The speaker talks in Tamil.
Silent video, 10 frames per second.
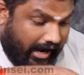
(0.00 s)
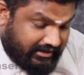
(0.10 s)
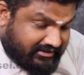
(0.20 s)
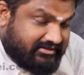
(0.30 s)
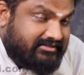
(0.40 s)

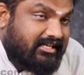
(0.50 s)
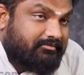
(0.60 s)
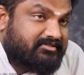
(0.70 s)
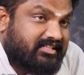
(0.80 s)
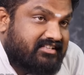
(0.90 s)
அரசு
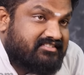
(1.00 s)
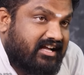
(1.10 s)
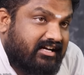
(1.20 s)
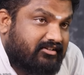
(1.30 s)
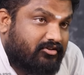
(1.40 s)
தரப்பு
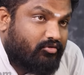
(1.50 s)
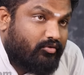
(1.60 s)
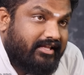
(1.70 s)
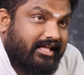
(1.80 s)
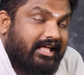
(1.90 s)
சாட்சியாக
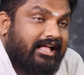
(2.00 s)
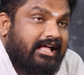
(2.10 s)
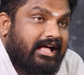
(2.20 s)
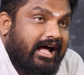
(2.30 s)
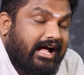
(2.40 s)
இருக்கக்கூடிய
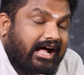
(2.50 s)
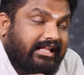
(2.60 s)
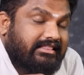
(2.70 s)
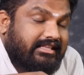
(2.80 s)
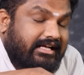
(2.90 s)

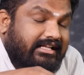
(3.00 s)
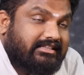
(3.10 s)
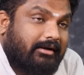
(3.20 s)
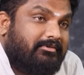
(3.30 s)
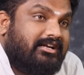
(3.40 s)
இந்த
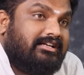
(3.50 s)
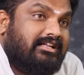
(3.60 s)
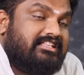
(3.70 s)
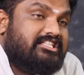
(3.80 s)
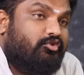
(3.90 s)
தமிழ்நாடு
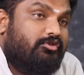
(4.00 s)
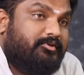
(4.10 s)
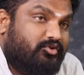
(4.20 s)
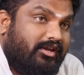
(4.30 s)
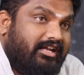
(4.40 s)
லஞ்ச
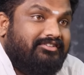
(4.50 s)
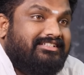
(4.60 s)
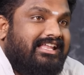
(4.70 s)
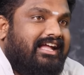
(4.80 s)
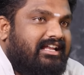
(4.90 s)
ஒழிப்பு துறையில
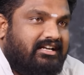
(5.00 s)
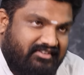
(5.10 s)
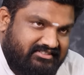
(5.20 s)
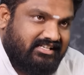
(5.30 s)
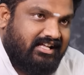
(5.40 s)
வந்து லீகல்
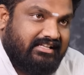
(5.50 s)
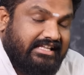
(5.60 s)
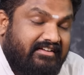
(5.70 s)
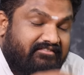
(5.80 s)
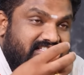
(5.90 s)
அட்வைசராக
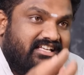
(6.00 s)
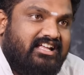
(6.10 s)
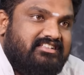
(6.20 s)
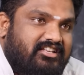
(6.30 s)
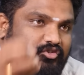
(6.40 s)
இருந்த
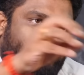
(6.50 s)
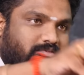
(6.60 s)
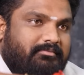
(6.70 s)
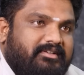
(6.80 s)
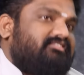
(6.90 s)
விஜயராஜனை
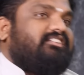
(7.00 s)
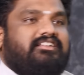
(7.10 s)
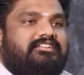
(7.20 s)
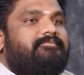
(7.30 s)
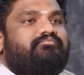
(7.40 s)
கூப்பிட்டு
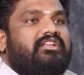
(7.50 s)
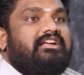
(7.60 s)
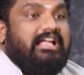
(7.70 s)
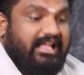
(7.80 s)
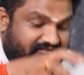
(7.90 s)
பேசுறாரு
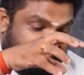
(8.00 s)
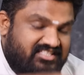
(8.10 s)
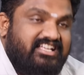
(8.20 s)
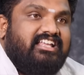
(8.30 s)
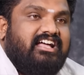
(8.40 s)

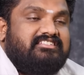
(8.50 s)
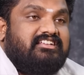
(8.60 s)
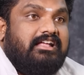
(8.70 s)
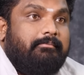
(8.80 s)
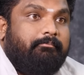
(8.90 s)

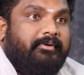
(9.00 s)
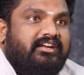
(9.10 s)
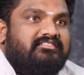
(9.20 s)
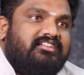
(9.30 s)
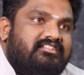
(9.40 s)
விஜயராஜனை
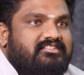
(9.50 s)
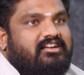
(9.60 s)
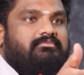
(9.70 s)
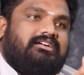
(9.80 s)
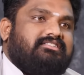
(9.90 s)
பிறர்
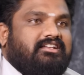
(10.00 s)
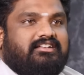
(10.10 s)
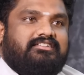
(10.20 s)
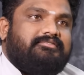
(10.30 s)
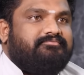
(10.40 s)
சாட்சியாக
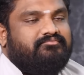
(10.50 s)
மாத்துறாரு